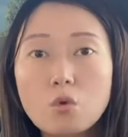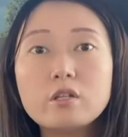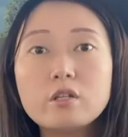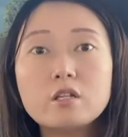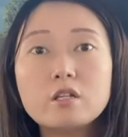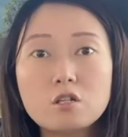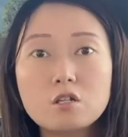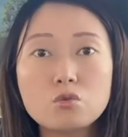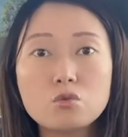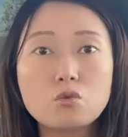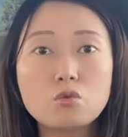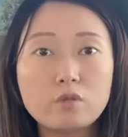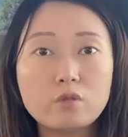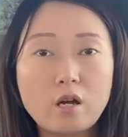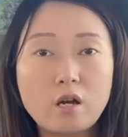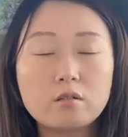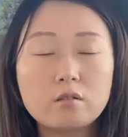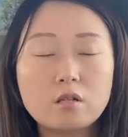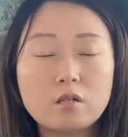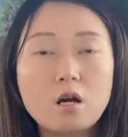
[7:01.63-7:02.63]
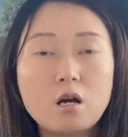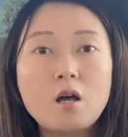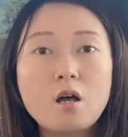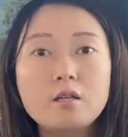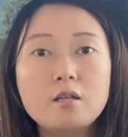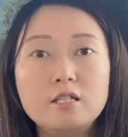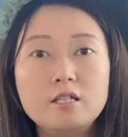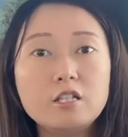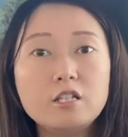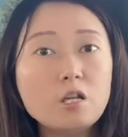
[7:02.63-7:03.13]
音更重要的。
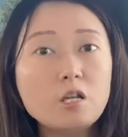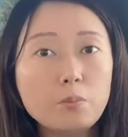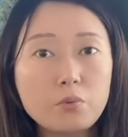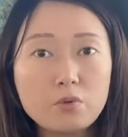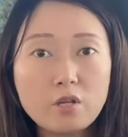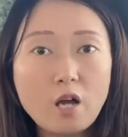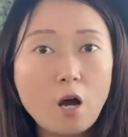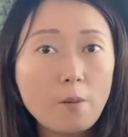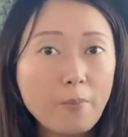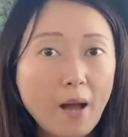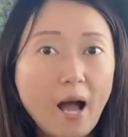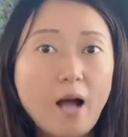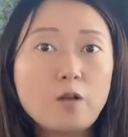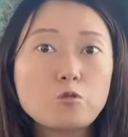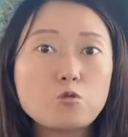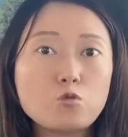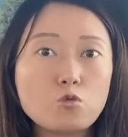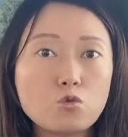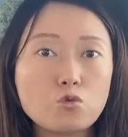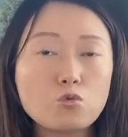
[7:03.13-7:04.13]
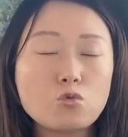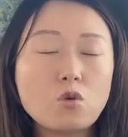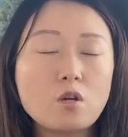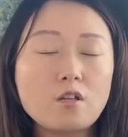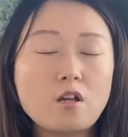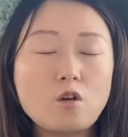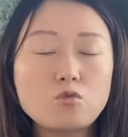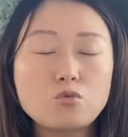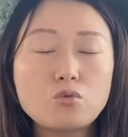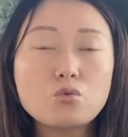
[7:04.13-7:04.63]
一定不要怕去说，
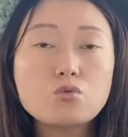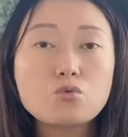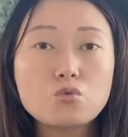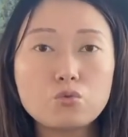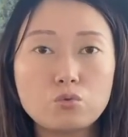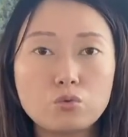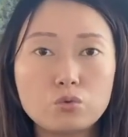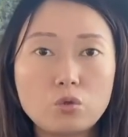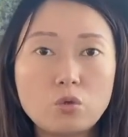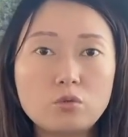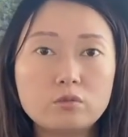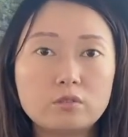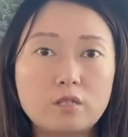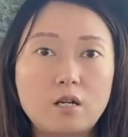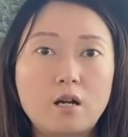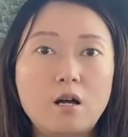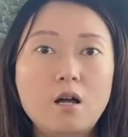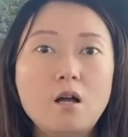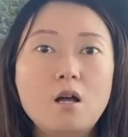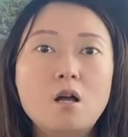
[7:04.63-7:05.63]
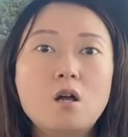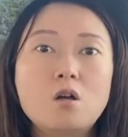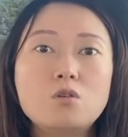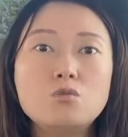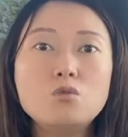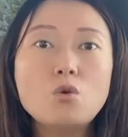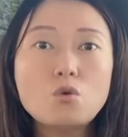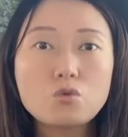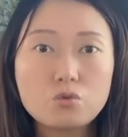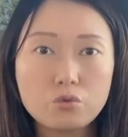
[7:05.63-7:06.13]
要去主动的
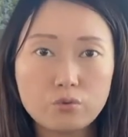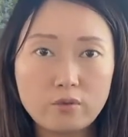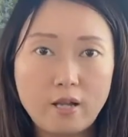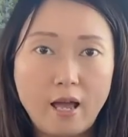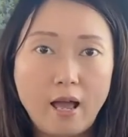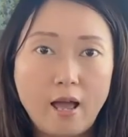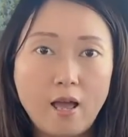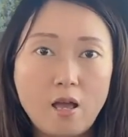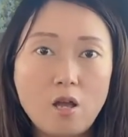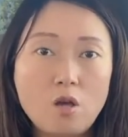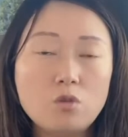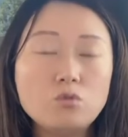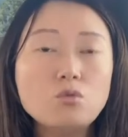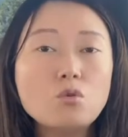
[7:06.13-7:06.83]
用出来。